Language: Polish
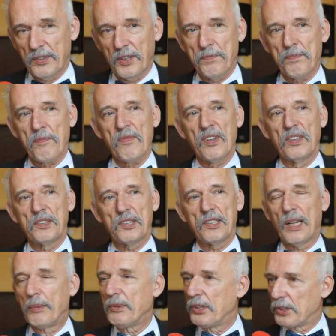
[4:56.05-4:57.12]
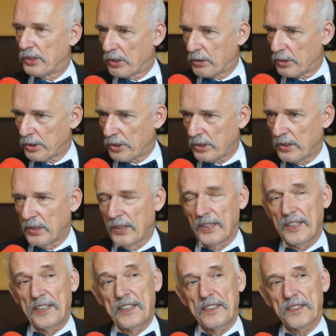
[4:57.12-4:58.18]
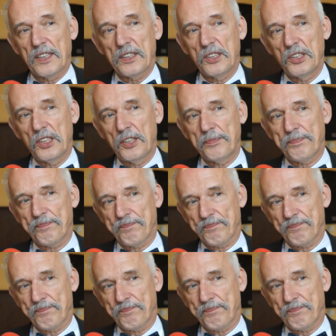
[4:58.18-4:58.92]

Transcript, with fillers: No. Z Chinami jest jeszcze gorzej. Także,